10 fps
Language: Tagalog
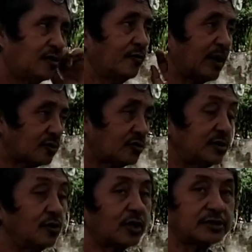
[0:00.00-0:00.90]
Uban ko
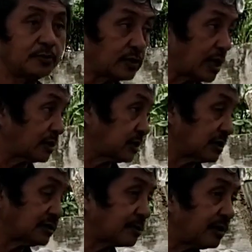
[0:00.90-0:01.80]
nimo kasi pa kita
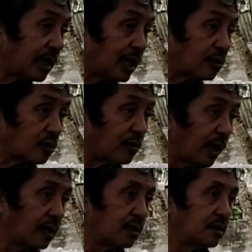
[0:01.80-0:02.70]
sa milagro
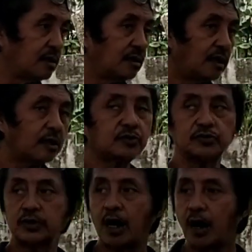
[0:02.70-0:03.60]
ba. Ah,
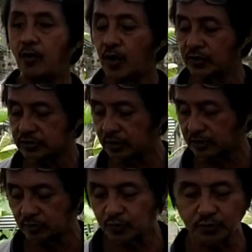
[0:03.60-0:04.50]
yawa gid
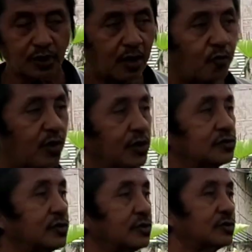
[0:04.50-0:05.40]
ni, yawa
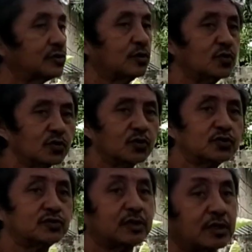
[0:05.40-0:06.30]
gid ni,
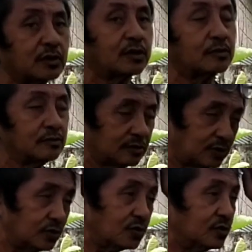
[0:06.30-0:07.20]
tinuod gid ni
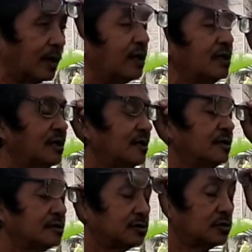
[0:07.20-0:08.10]
Ginoo ba.
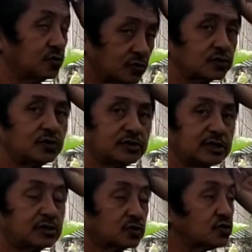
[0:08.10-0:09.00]
Ginoo gid ni
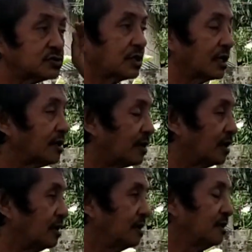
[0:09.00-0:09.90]
si Jesus, anak ba?